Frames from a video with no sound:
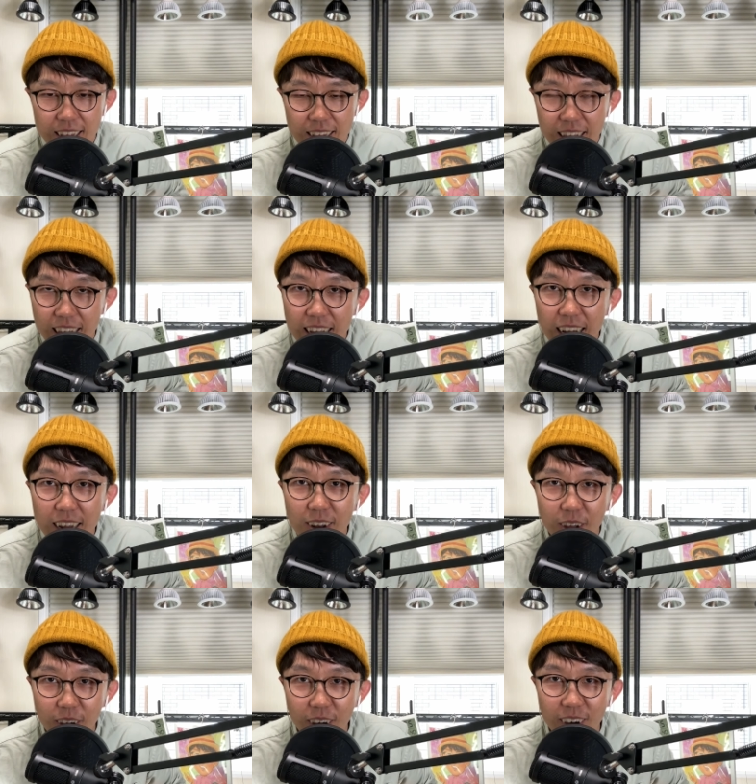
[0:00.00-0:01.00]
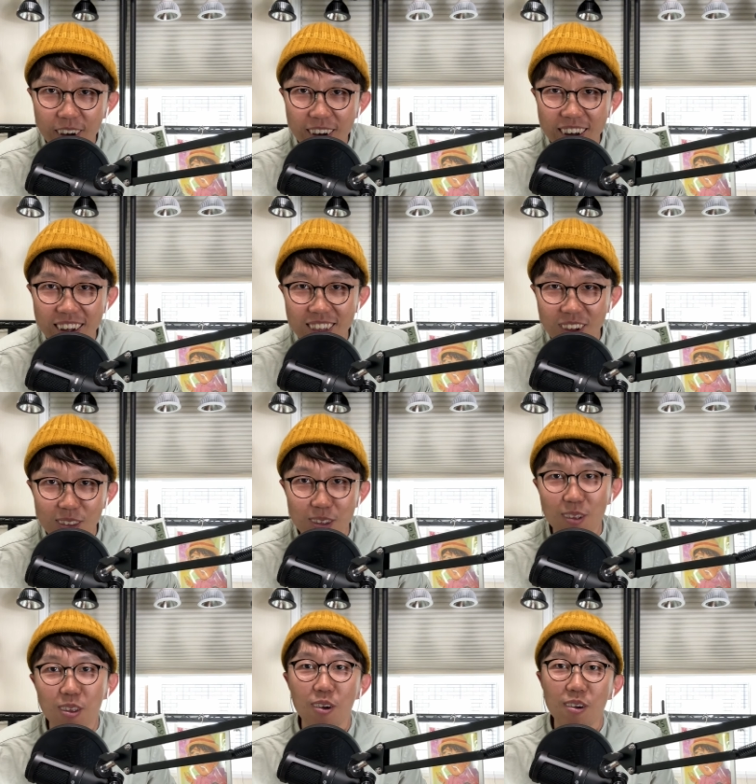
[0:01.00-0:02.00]
できないのよ。どん
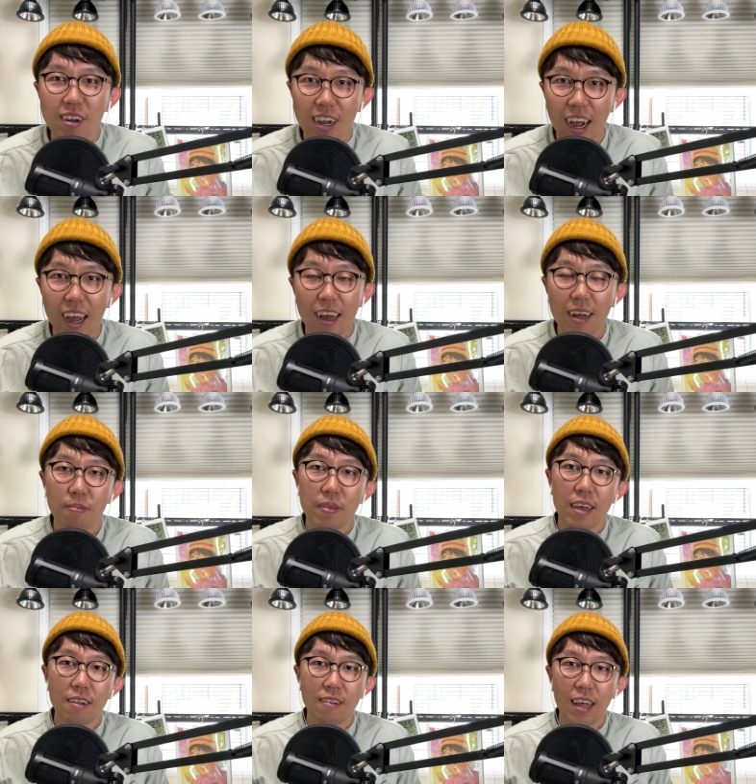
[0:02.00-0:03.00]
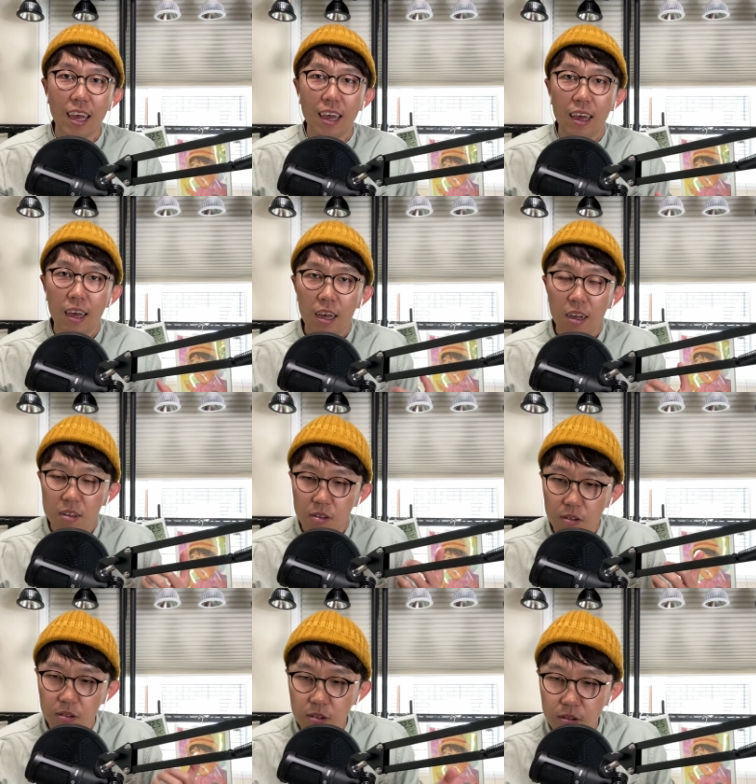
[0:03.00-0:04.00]
どんトークが。なので、
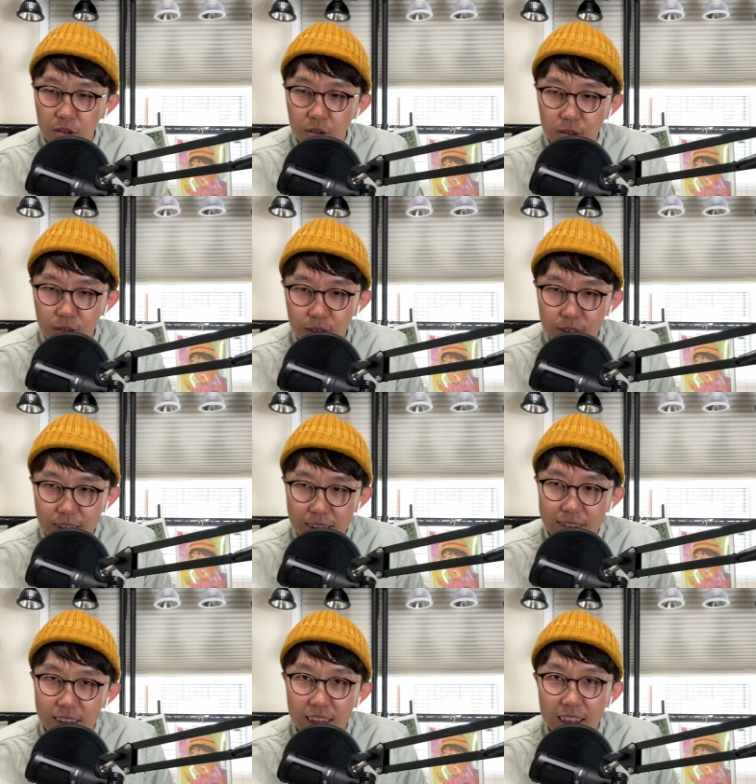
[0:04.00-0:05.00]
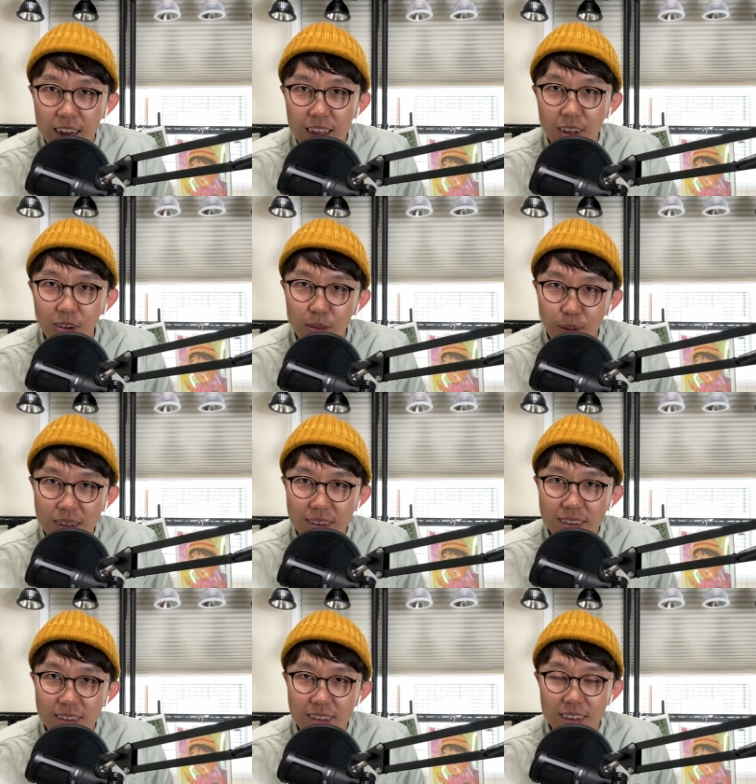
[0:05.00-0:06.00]
ちょっと収録をさせていただいておりま
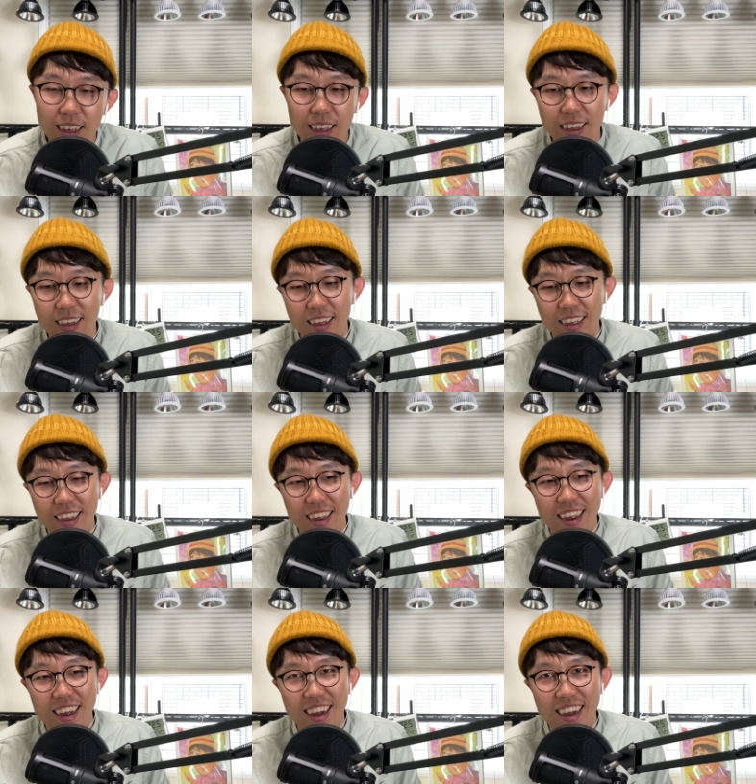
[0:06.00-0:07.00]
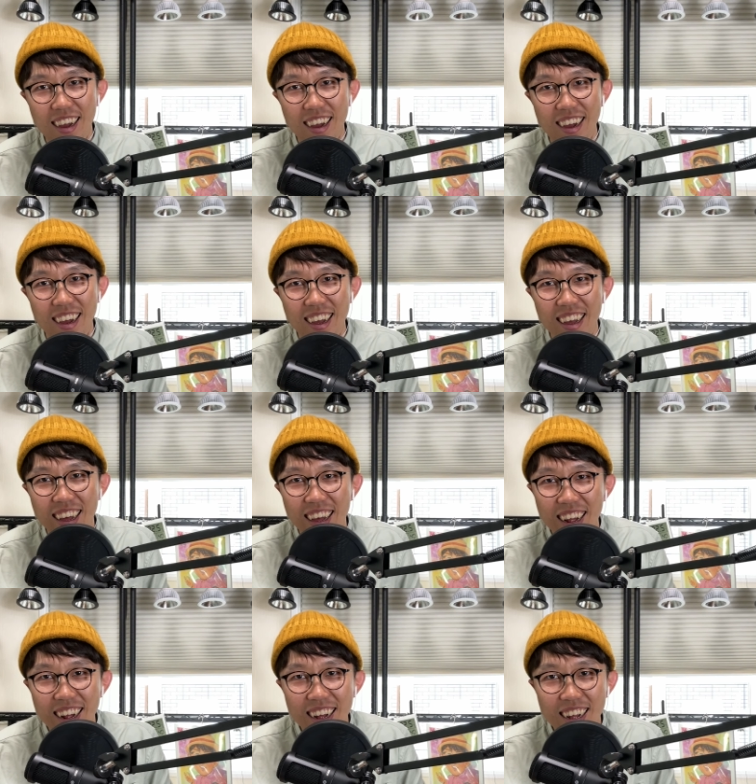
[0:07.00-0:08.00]
す。い
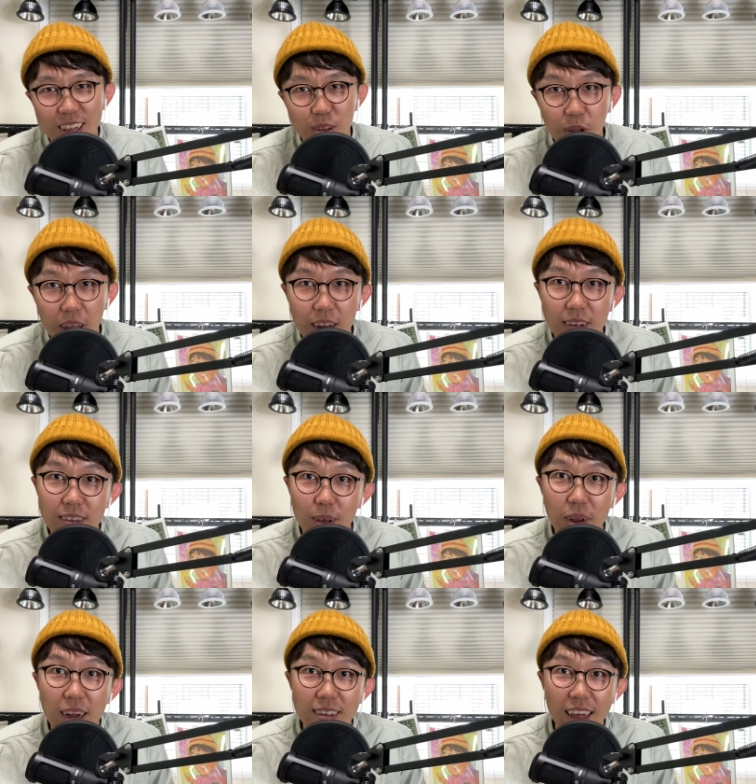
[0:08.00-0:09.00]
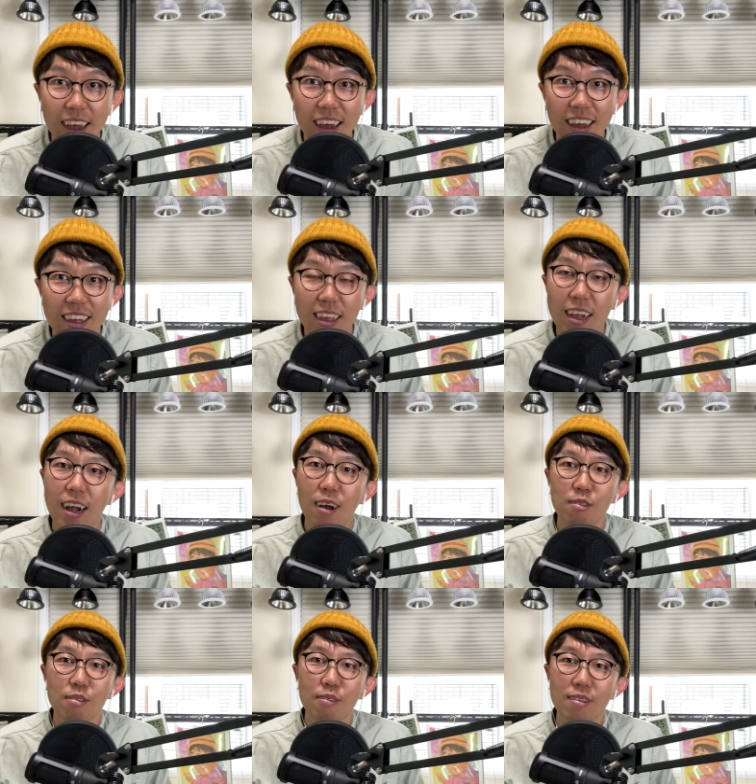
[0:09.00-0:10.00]
やー、どげんですか皆さん、いか
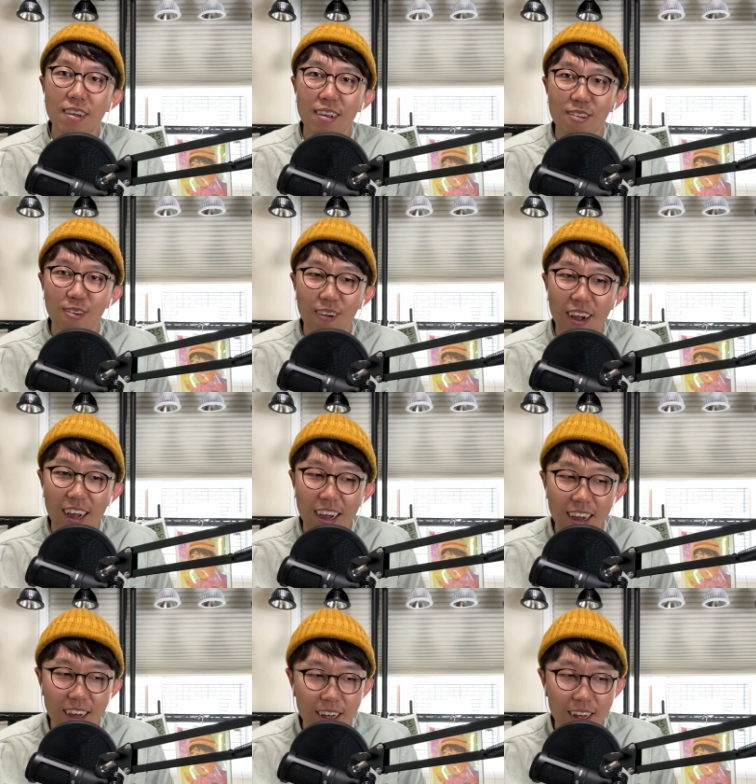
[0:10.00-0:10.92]
がお過ごしでしょうか